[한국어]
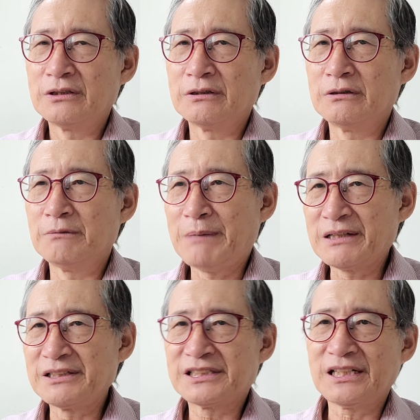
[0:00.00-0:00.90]
어,
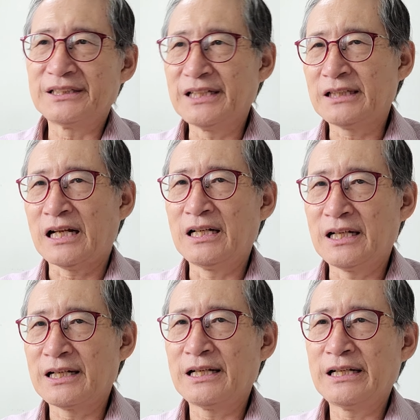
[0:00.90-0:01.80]
빠른 시간 내에
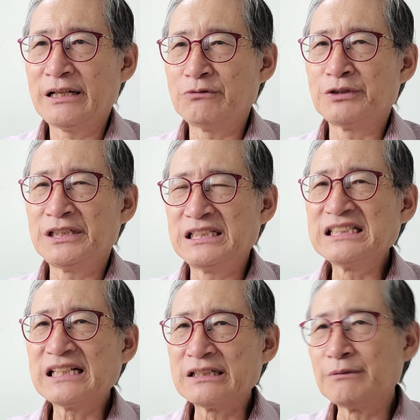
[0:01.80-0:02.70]
달나라에 우리
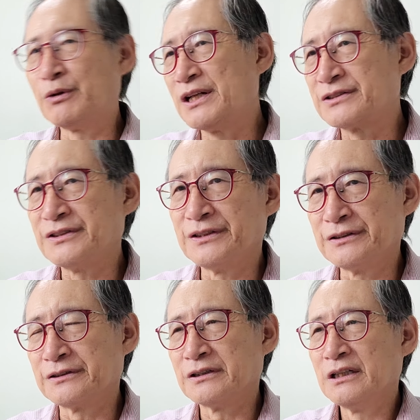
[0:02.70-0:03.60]
인간을 보낼 수
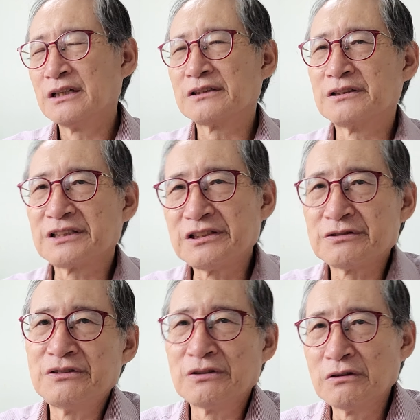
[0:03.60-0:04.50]
있는 그런
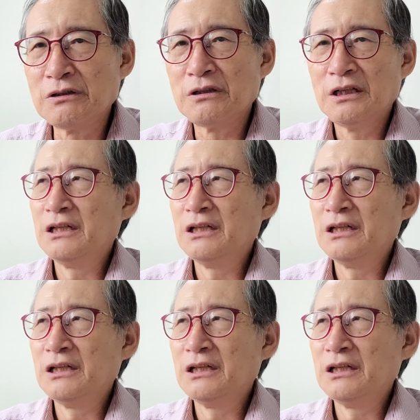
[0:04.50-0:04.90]
기술력을